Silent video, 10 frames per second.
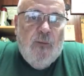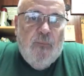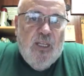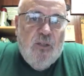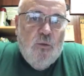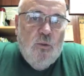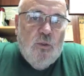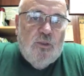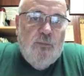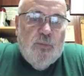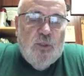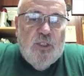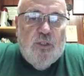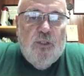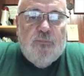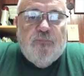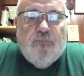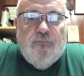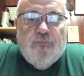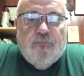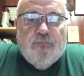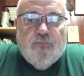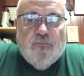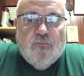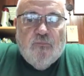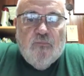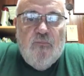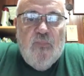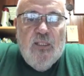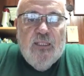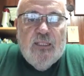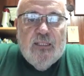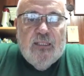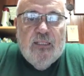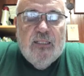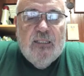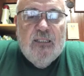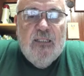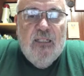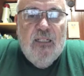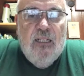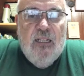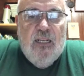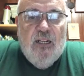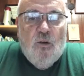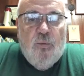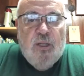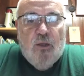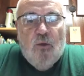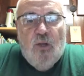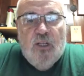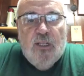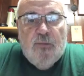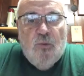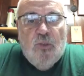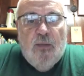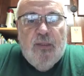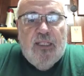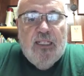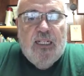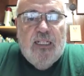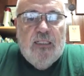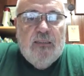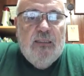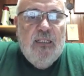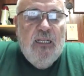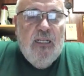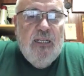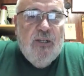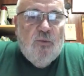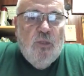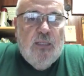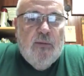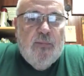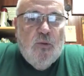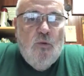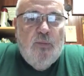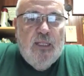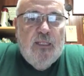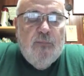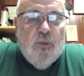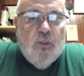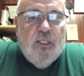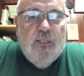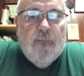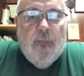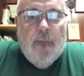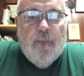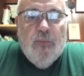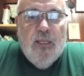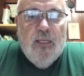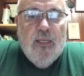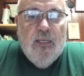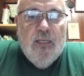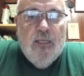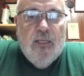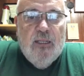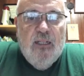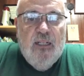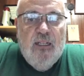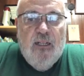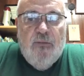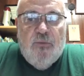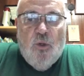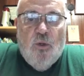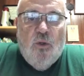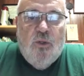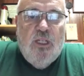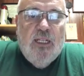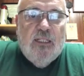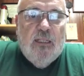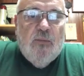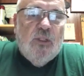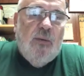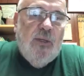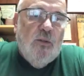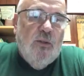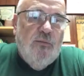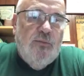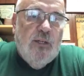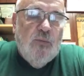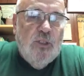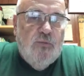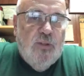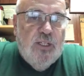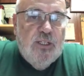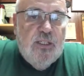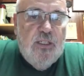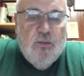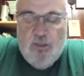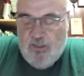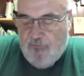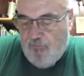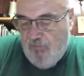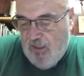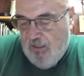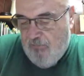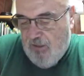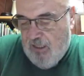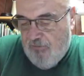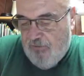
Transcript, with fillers: desnudos, sin protección. Este, el gobierno no hace absolutamente nada y es un tema preocupante porque eh, todos los días estamos sabiendo de enfermos y fallecidos de, de la